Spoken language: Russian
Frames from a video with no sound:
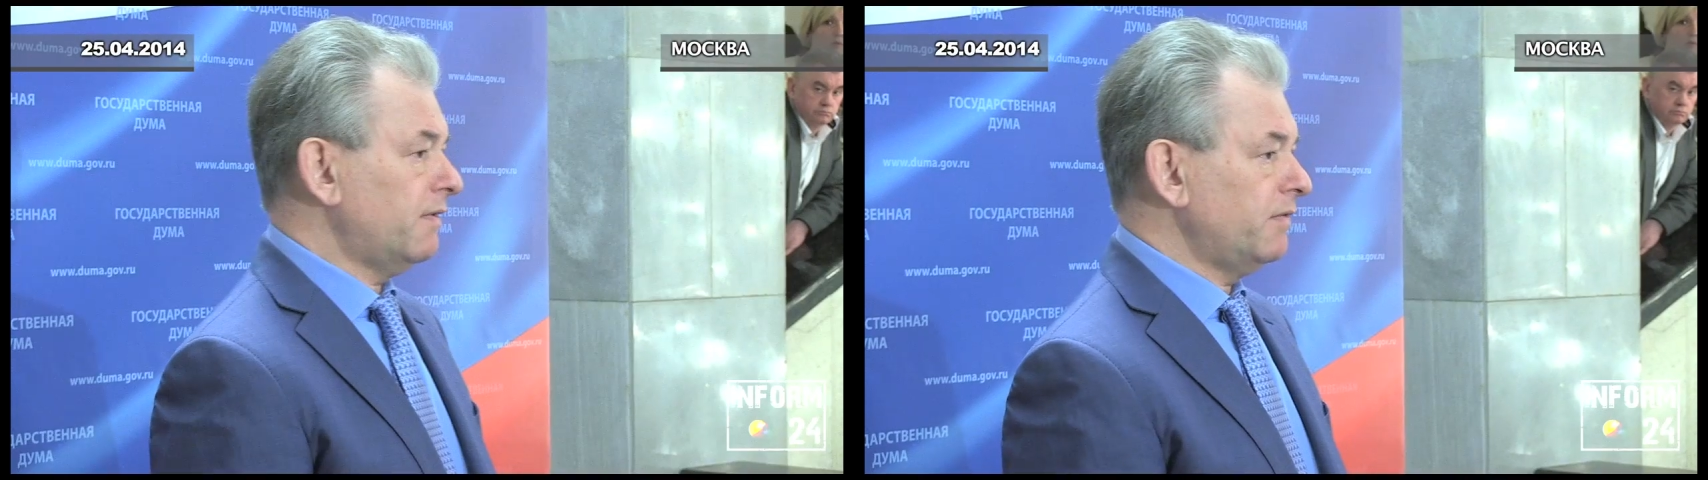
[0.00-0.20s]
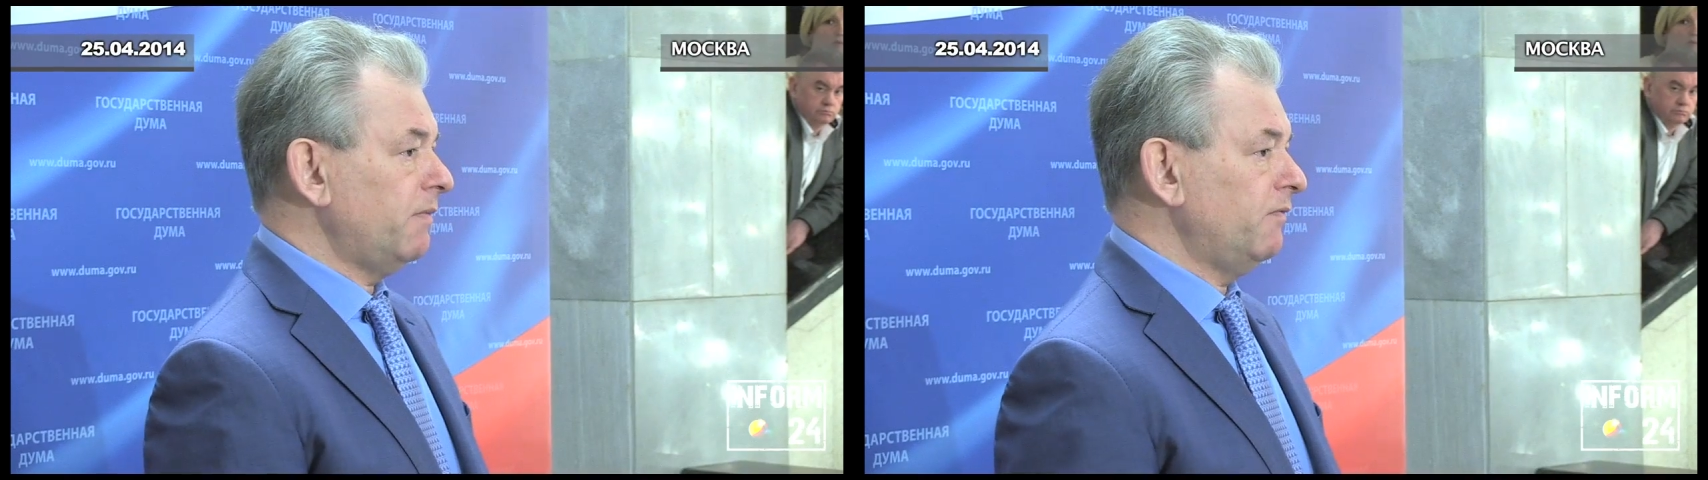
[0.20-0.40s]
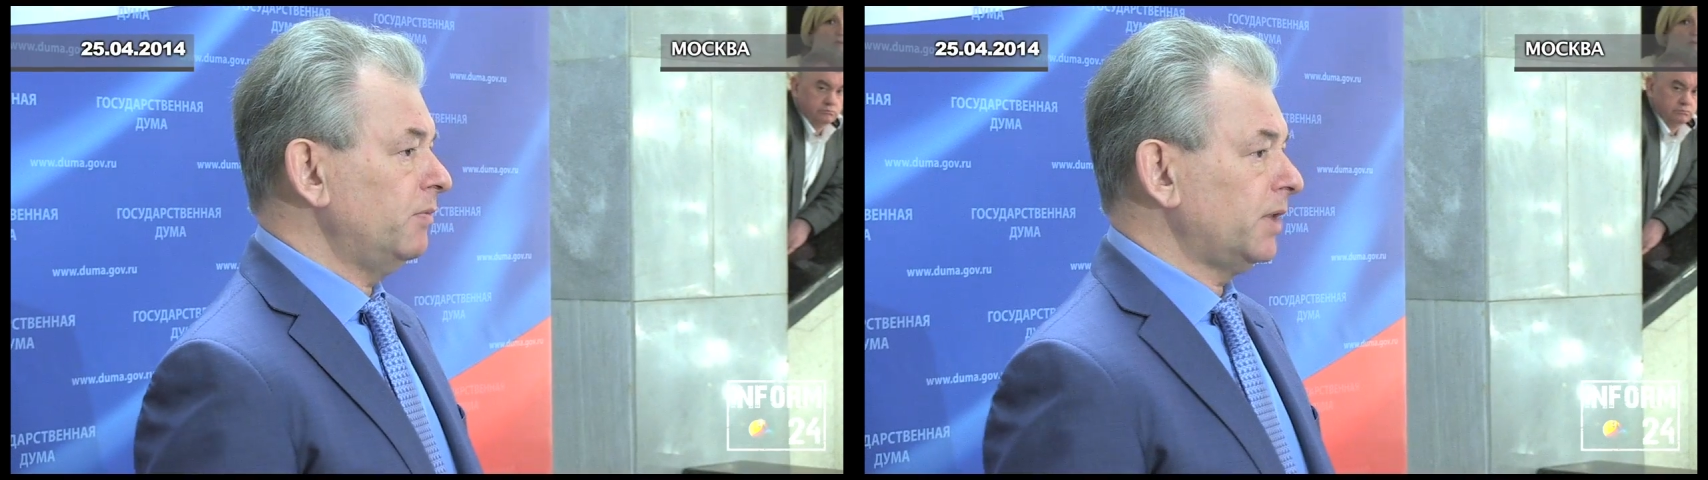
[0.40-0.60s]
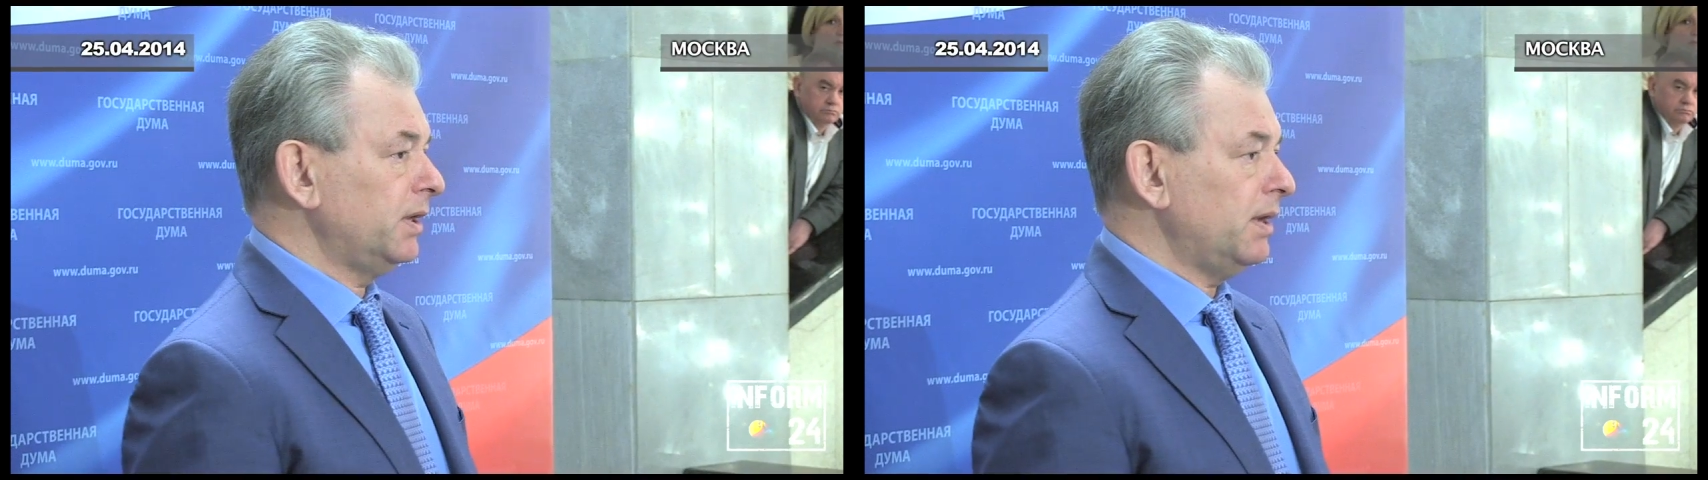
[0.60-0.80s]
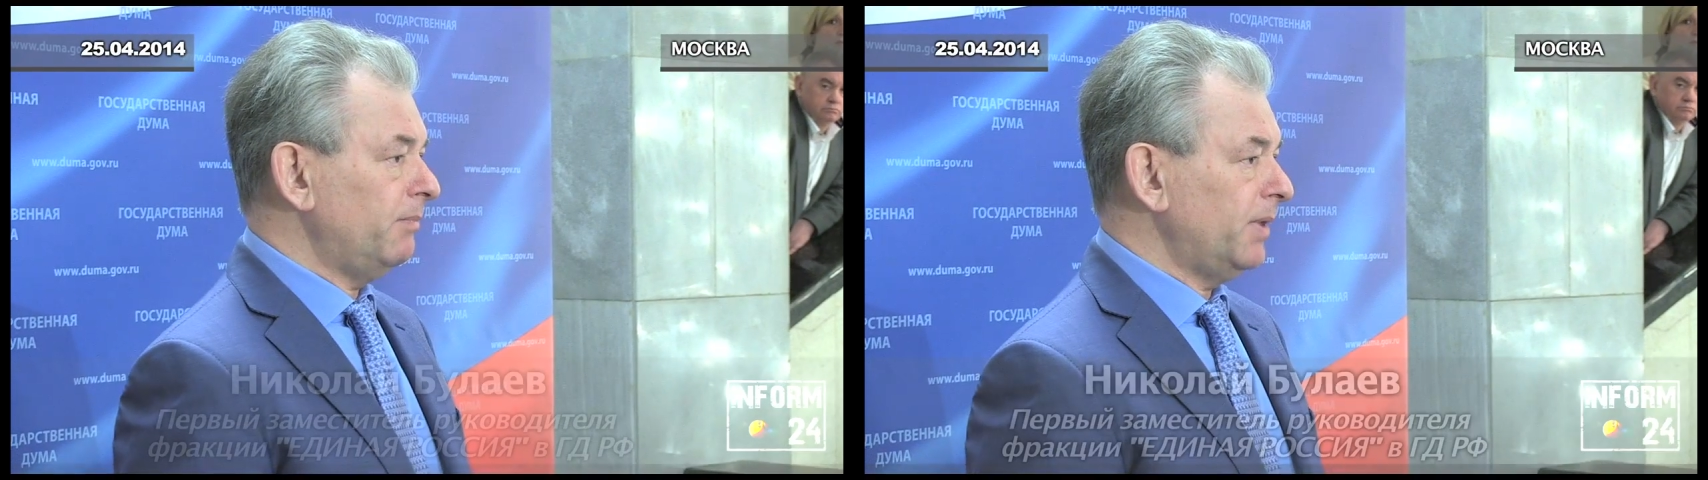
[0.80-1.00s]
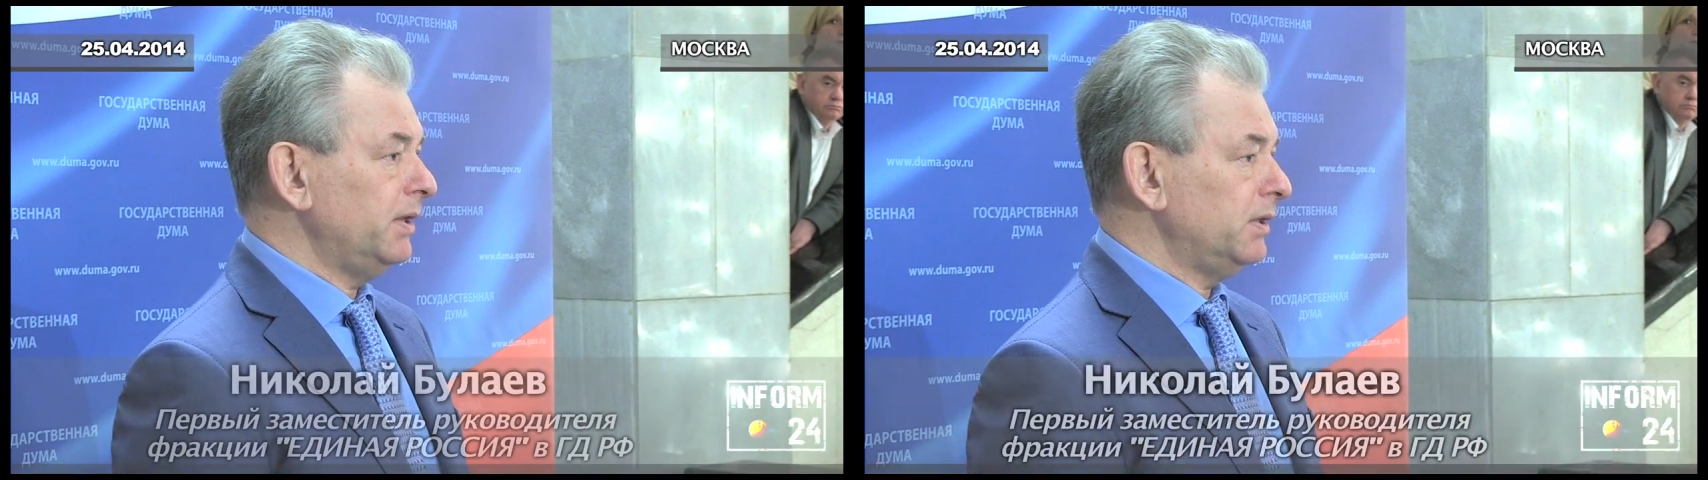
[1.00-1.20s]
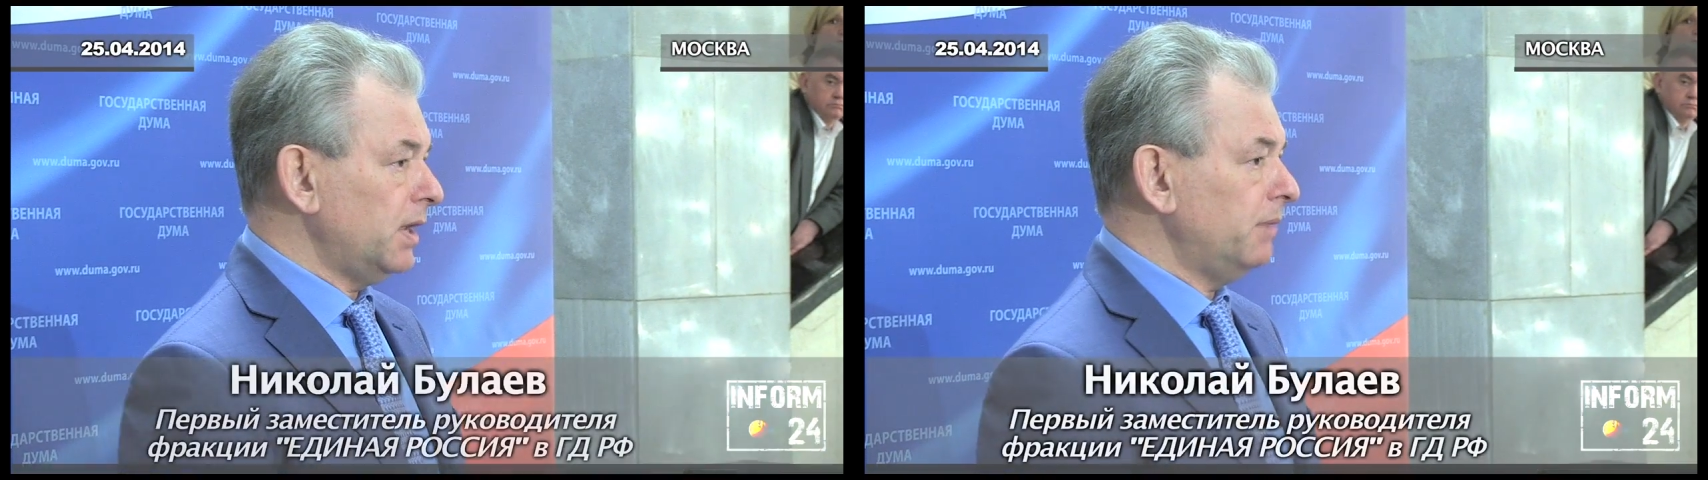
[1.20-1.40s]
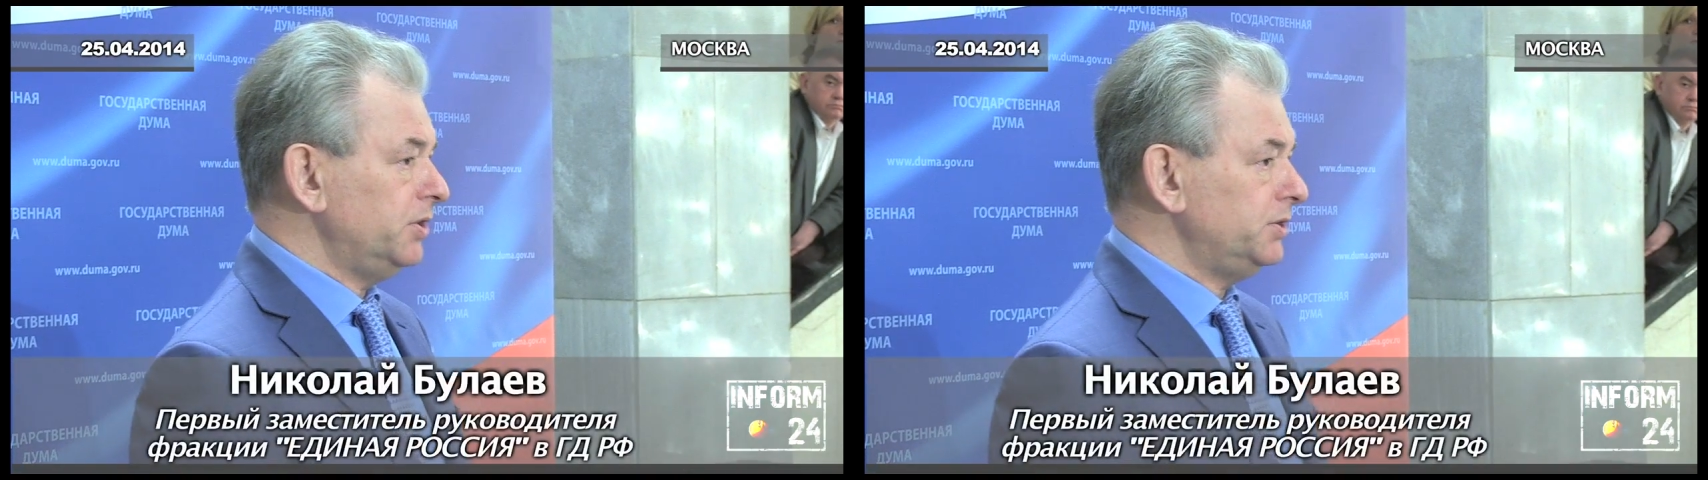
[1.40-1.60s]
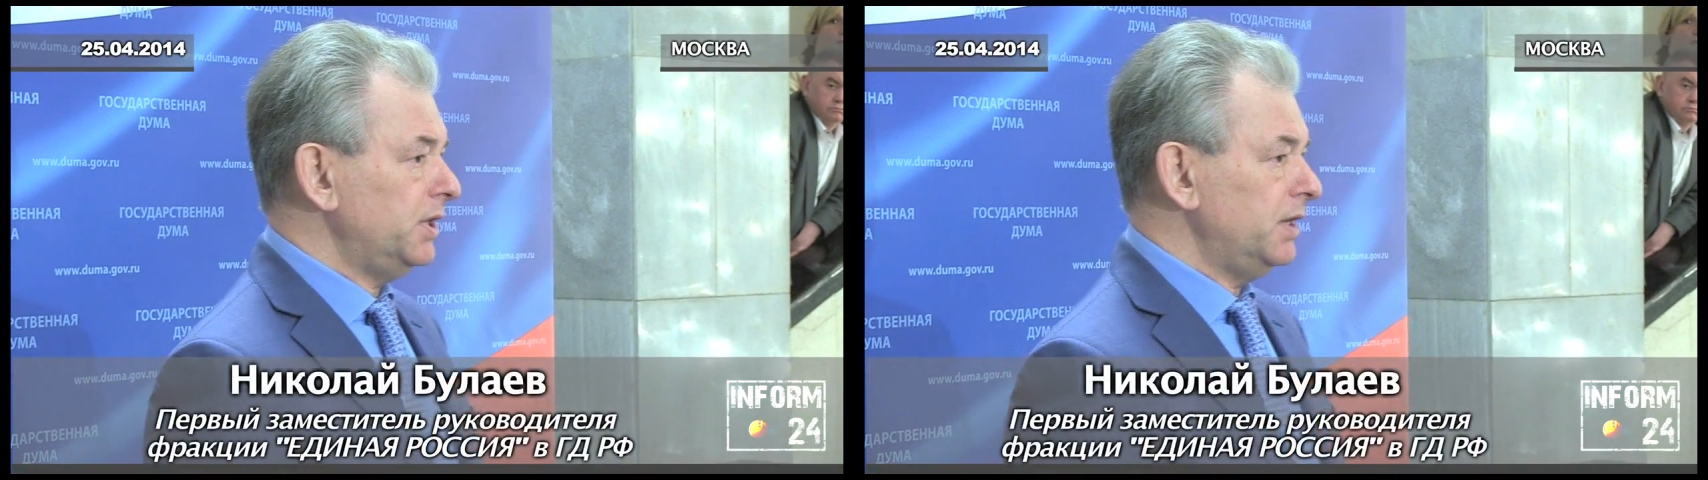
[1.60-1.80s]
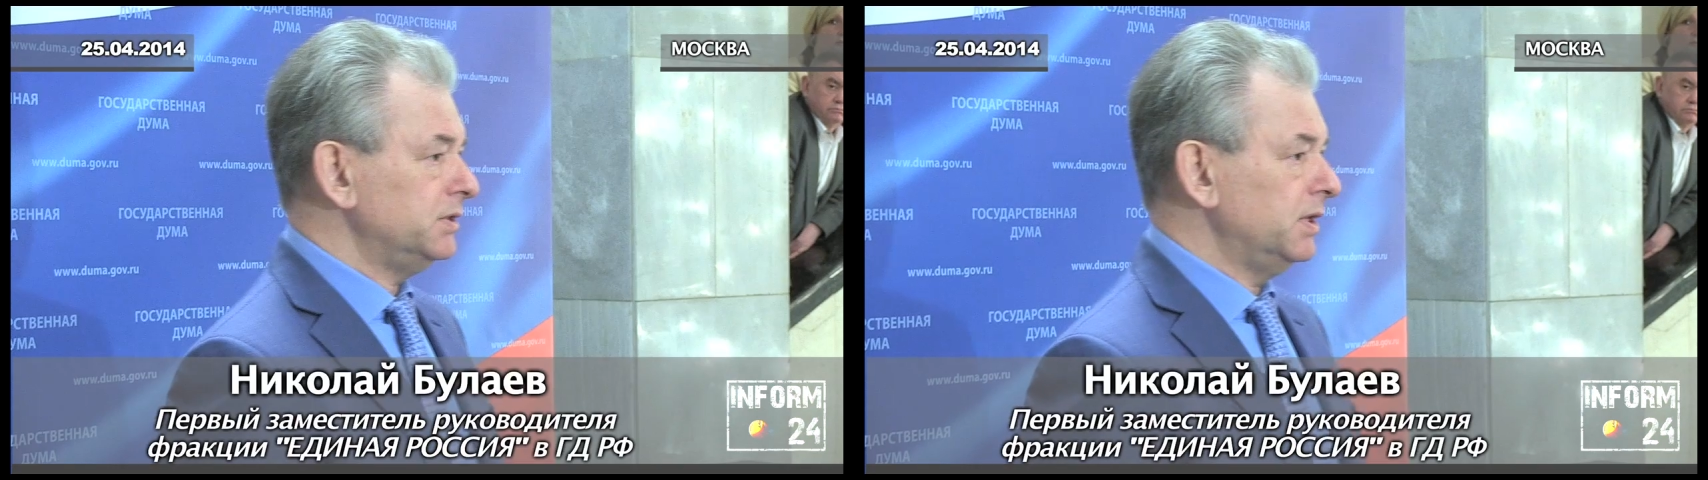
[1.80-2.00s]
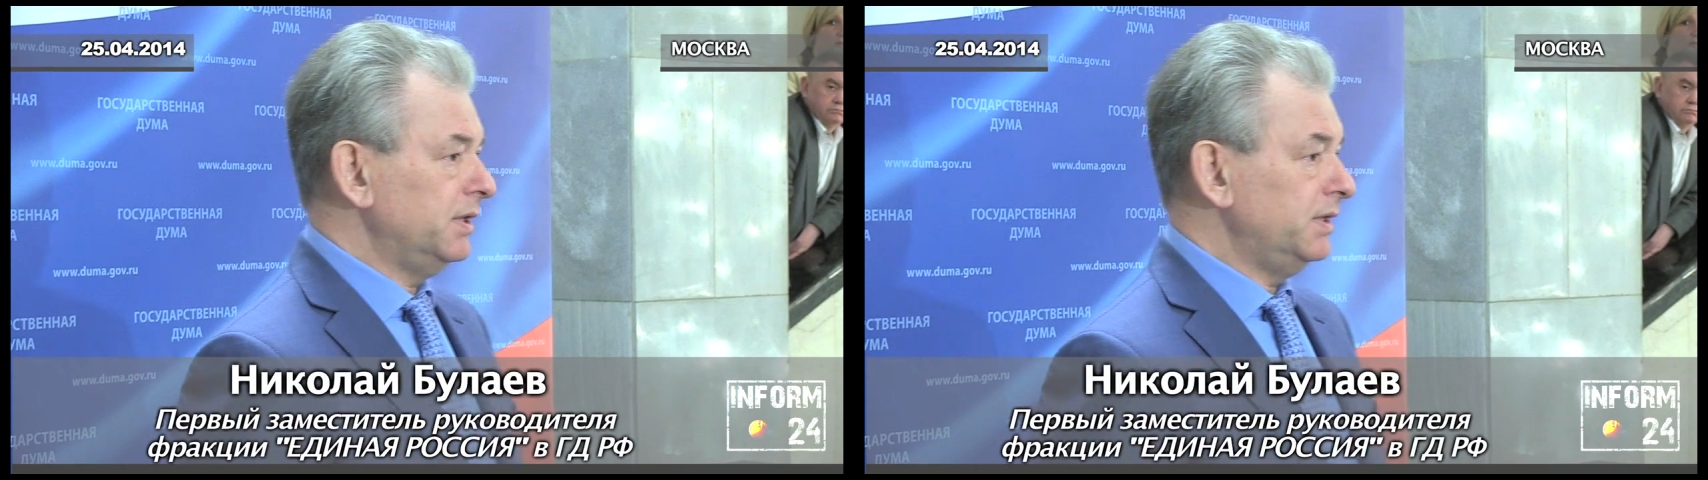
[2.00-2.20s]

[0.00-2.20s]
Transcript: во время выборной кампании ты обещаешь,